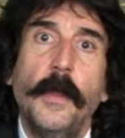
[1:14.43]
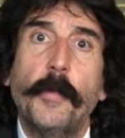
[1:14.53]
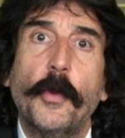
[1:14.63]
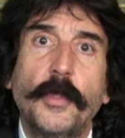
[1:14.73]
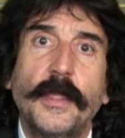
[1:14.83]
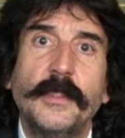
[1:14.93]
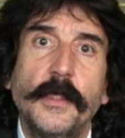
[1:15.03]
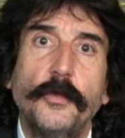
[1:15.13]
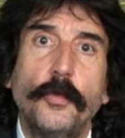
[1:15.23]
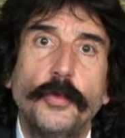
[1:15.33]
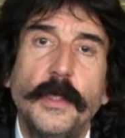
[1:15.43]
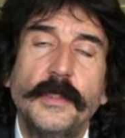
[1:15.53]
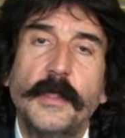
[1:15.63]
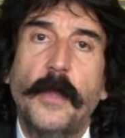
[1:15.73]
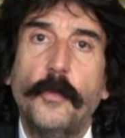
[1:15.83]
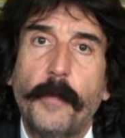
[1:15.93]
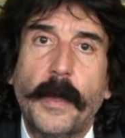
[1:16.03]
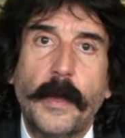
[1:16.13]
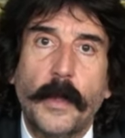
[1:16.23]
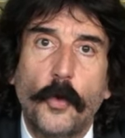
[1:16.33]
pero está siendo utilizado
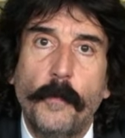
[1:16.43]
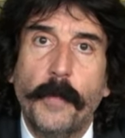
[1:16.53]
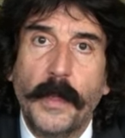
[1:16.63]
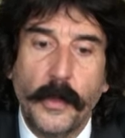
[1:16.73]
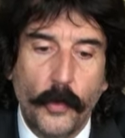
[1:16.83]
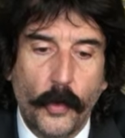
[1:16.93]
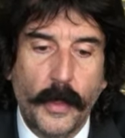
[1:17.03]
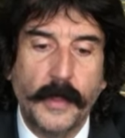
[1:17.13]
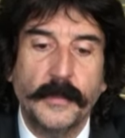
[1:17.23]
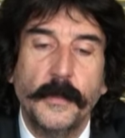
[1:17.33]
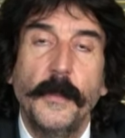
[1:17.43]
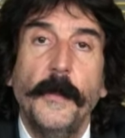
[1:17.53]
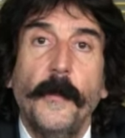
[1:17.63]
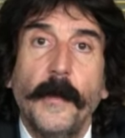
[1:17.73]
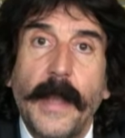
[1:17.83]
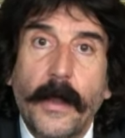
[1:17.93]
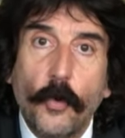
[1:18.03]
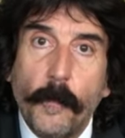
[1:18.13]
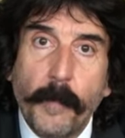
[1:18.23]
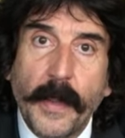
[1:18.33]
para la compra de dólares. La
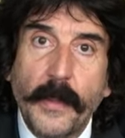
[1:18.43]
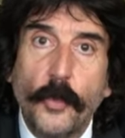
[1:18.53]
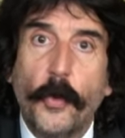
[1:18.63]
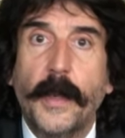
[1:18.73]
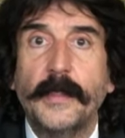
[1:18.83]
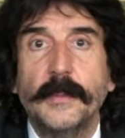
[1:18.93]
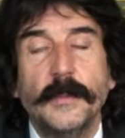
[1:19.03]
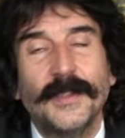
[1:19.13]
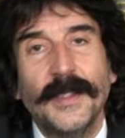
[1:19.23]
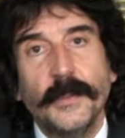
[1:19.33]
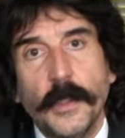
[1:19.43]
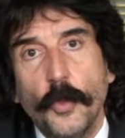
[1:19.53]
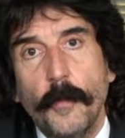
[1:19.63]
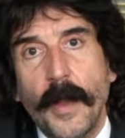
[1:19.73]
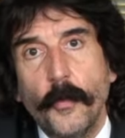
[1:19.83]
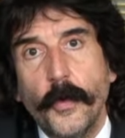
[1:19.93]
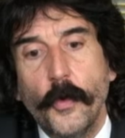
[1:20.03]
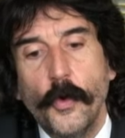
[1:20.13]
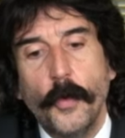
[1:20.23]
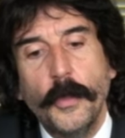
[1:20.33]
compra de dólares en sentido
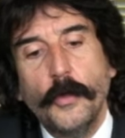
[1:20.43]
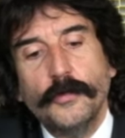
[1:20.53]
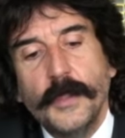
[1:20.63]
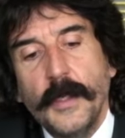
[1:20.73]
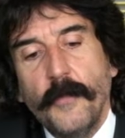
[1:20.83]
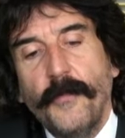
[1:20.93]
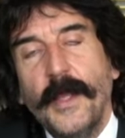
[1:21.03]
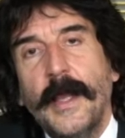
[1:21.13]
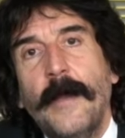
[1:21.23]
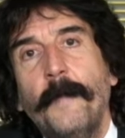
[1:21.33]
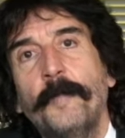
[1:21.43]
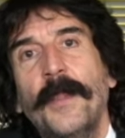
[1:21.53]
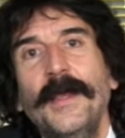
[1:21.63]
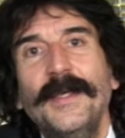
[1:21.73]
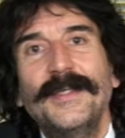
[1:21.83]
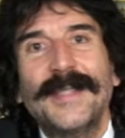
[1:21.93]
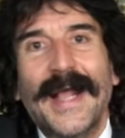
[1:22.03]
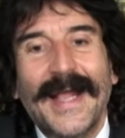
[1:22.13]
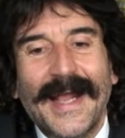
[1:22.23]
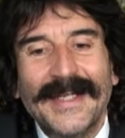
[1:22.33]
macroeconómico significa
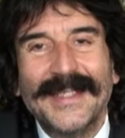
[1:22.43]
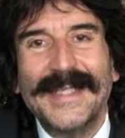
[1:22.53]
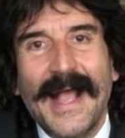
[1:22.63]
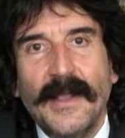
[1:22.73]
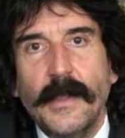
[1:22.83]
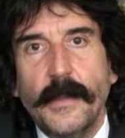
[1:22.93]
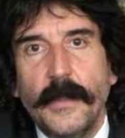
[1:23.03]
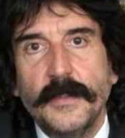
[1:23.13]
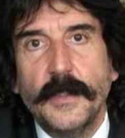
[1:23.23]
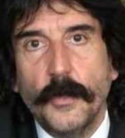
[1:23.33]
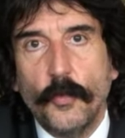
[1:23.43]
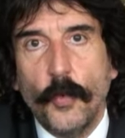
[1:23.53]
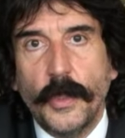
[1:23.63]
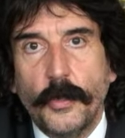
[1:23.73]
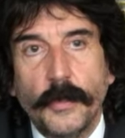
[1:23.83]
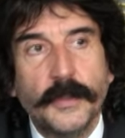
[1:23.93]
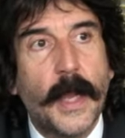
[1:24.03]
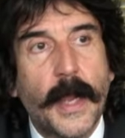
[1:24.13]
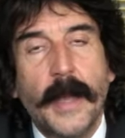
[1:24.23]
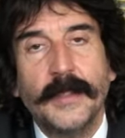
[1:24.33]
sacar sangre del circuito y
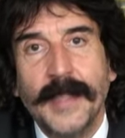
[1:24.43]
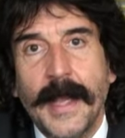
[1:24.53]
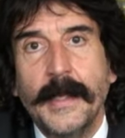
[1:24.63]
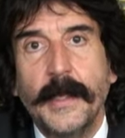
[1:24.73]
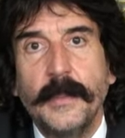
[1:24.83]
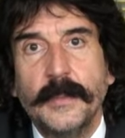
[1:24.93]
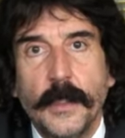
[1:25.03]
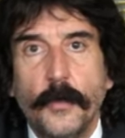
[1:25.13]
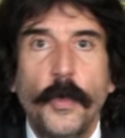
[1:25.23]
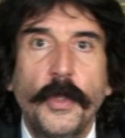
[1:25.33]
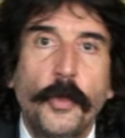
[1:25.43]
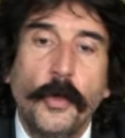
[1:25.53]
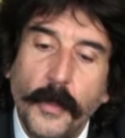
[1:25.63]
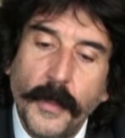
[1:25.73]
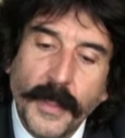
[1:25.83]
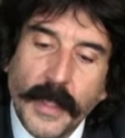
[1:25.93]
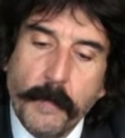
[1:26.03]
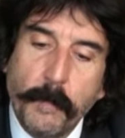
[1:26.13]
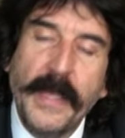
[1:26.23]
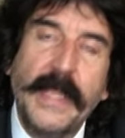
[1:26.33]
sacar sangre del circuito
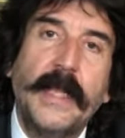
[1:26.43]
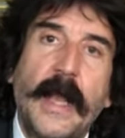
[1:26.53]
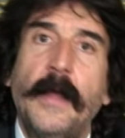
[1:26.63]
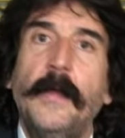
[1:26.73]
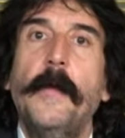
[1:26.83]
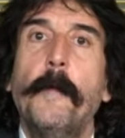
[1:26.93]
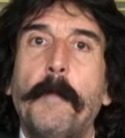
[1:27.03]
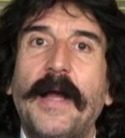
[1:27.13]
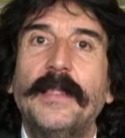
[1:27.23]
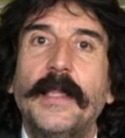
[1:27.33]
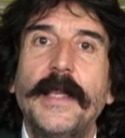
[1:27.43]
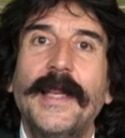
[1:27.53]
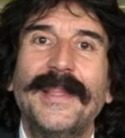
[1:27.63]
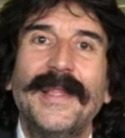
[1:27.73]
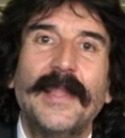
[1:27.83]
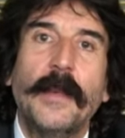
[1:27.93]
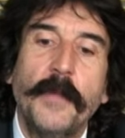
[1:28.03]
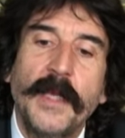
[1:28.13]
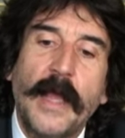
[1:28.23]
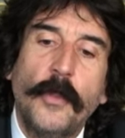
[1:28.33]
implica mantener
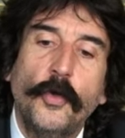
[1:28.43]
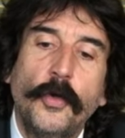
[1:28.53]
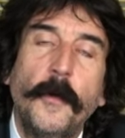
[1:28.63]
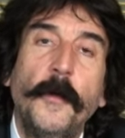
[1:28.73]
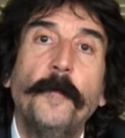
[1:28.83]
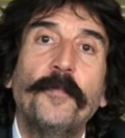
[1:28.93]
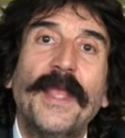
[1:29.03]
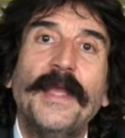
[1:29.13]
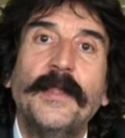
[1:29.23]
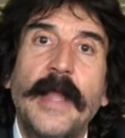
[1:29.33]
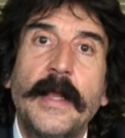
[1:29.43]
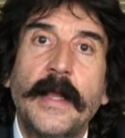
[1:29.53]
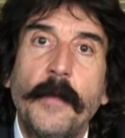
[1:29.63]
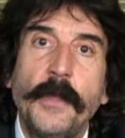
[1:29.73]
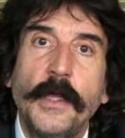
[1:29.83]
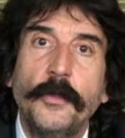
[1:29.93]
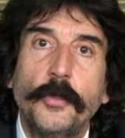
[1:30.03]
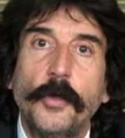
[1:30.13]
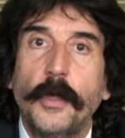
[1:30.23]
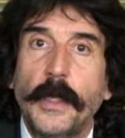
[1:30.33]
determinado
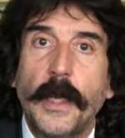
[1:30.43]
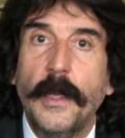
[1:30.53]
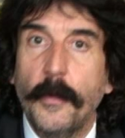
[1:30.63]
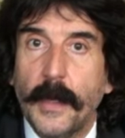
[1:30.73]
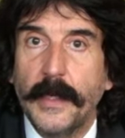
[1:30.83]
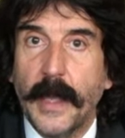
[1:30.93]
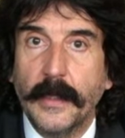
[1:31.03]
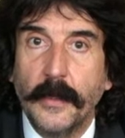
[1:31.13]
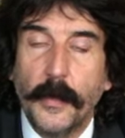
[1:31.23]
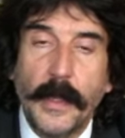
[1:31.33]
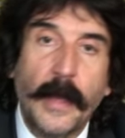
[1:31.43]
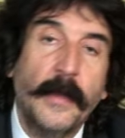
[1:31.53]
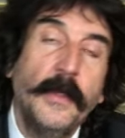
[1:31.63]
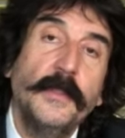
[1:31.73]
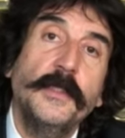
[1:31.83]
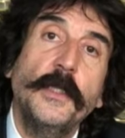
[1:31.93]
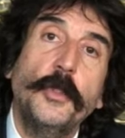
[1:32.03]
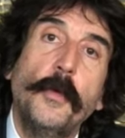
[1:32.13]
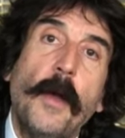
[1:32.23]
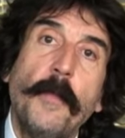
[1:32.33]
estancamiento en el nivel de actividad. Si
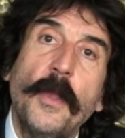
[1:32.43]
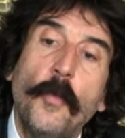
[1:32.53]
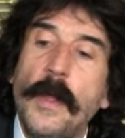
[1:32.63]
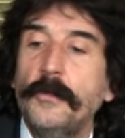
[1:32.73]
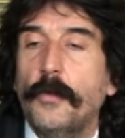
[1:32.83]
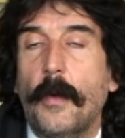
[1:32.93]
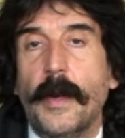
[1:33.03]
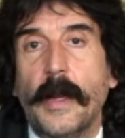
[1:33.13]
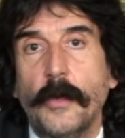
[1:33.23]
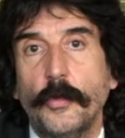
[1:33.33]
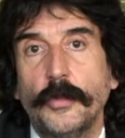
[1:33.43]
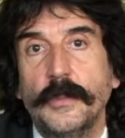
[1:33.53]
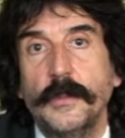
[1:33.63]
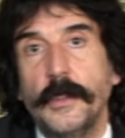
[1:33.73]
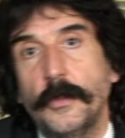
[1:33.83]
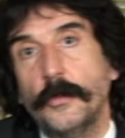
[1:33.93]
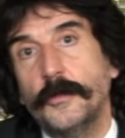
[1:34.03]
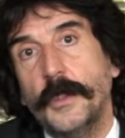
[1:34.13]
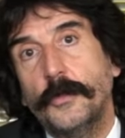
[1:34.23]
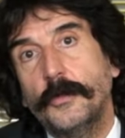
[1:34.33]
esto va menguando, habrá
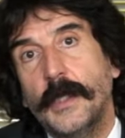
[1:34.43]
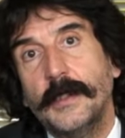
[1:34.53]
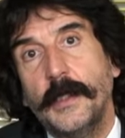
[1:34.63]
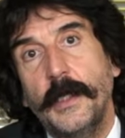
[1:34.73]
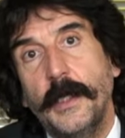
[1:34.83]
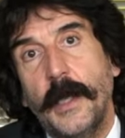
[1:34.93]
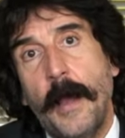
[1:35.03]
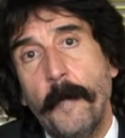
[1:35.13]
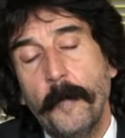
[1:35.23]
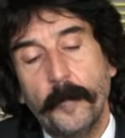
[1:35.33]
rebotecitos. Si esto se acelera,